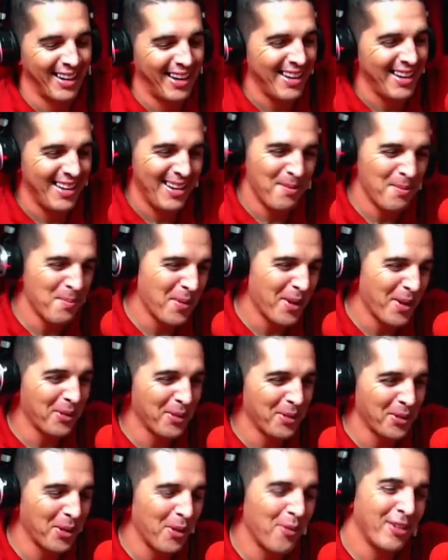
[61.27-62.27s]
Ele me
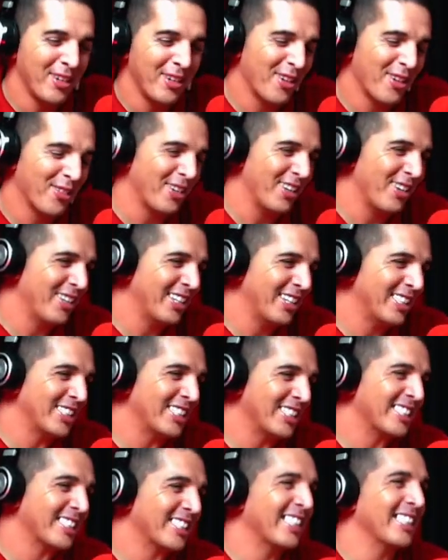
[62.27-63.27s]
perguntou, falou, agora é hora de
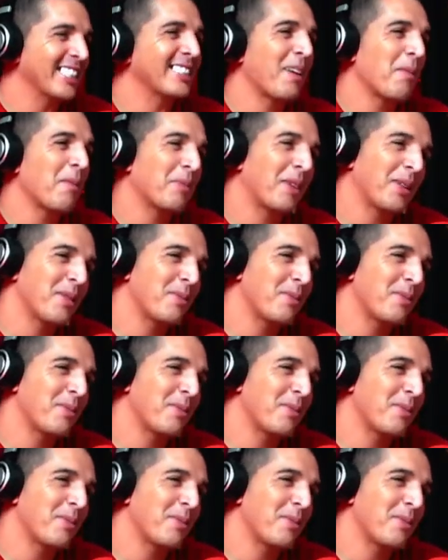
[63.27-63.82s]
nós descansar, porque